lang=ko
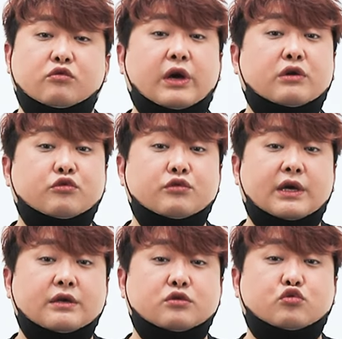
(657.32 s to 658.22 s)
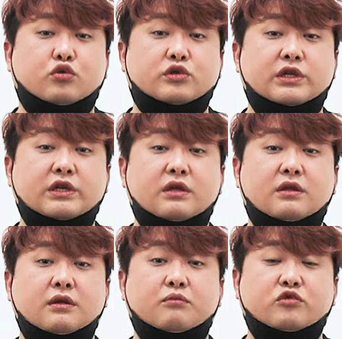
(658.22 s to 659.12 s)
우리가 군대에서 주로
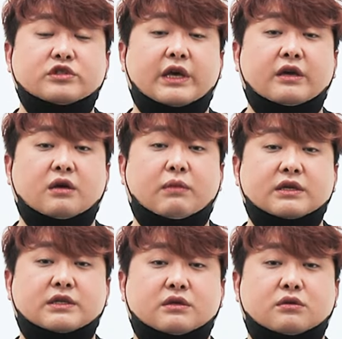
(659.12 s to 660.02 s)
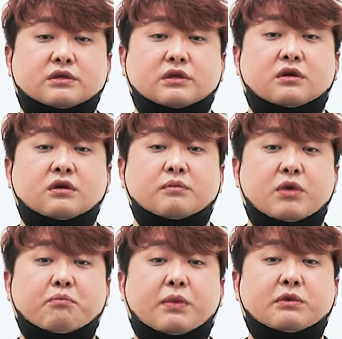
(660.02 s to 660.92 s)
쓰는 문제 해결 방식으로서
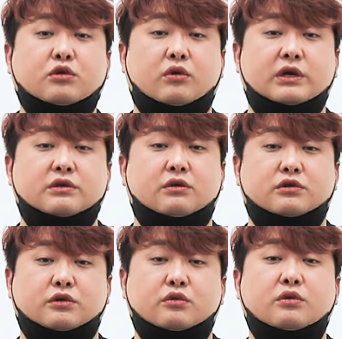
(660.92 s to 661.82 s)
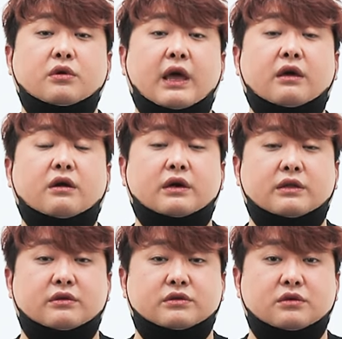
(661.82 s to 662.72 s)
편법을 동원해서 어느 정도 해결하게
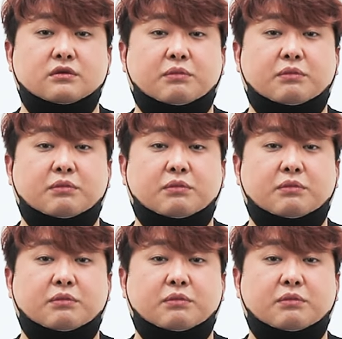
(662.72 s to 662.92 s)
되었죠.